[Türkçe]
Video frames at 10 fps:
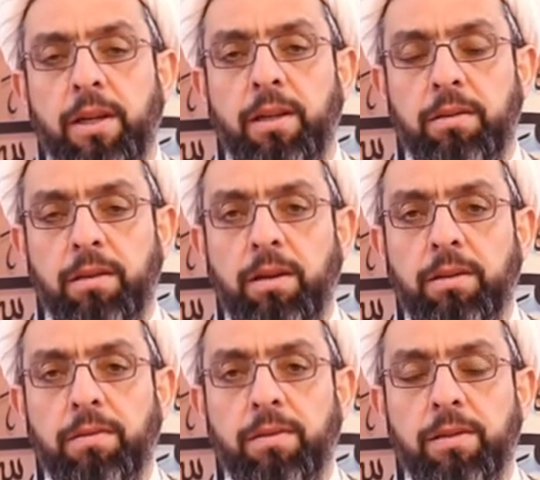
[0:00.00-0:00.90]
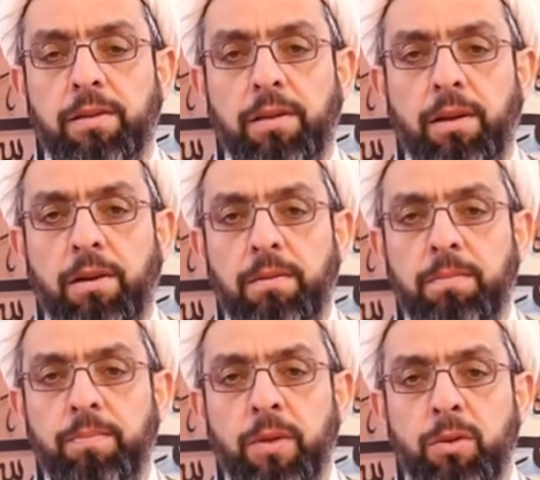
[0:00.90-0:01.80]
Aleyhisselatü Vesselam
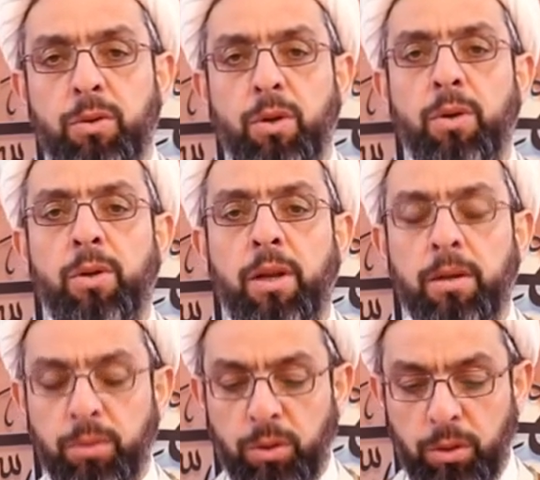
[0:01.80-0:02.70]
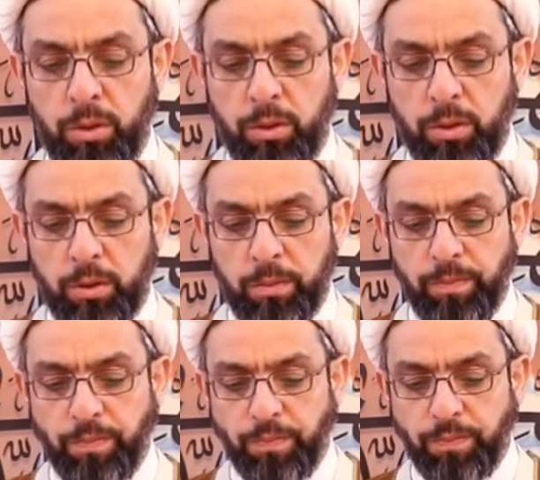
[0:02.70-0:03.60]
şöyle buyuruyor.
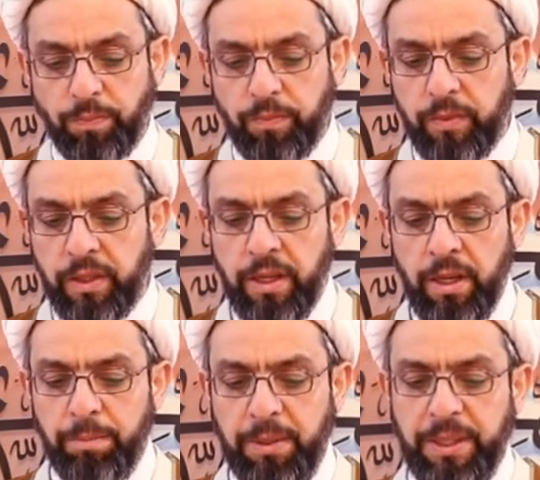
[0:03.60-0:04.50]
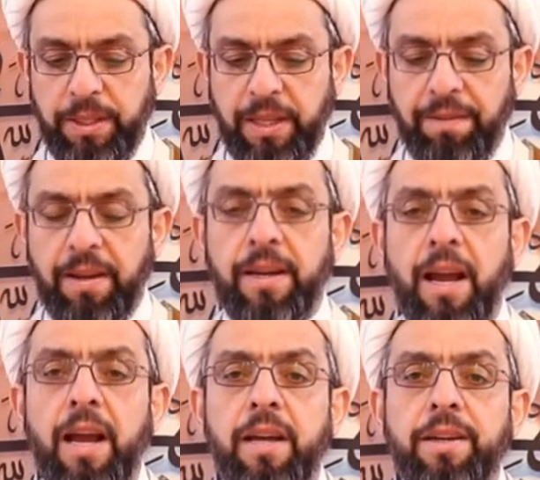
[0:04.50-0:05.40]
Bizi seven
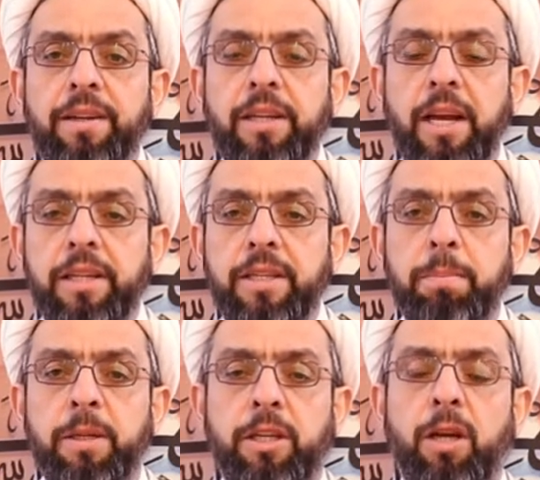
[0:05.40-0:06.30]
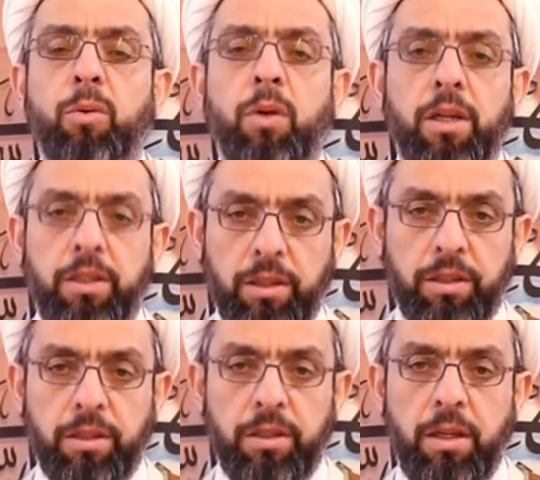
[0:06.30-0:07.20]
herkes bize
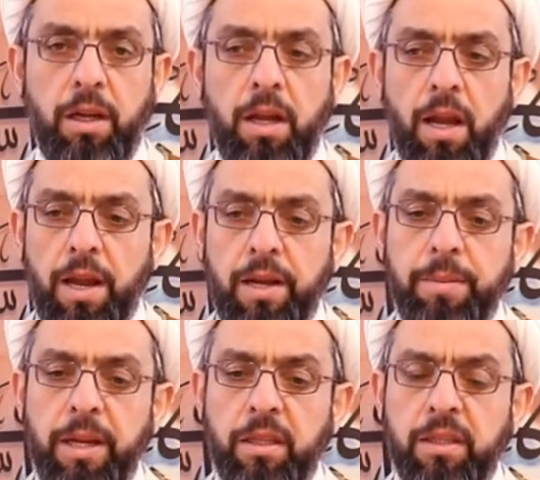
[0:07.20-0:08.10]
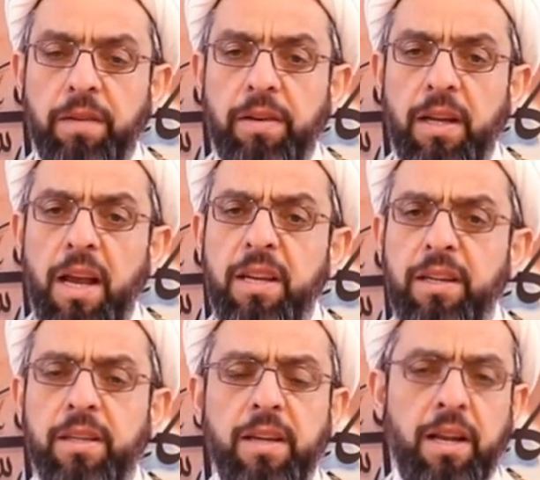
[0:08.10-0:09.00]
ulaşır.'' Ehli beyti seven
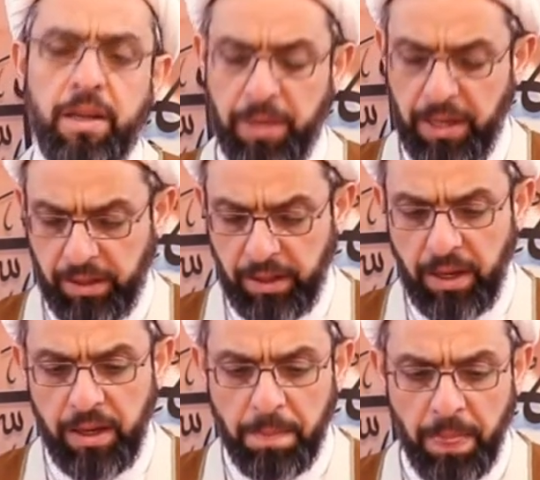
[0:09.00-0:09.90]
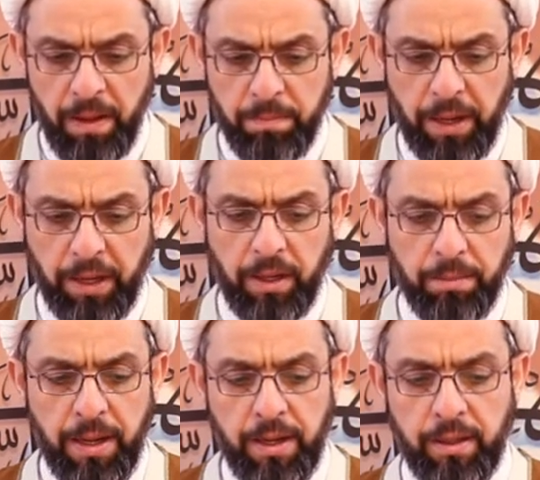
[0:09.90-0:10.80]
herkes ehli beytle
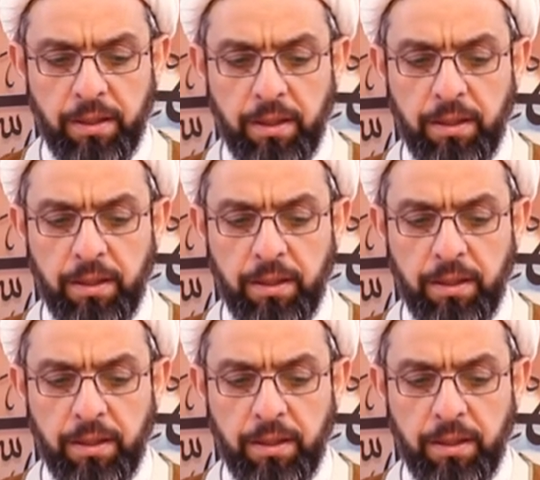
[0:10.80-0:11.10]
beraberdir.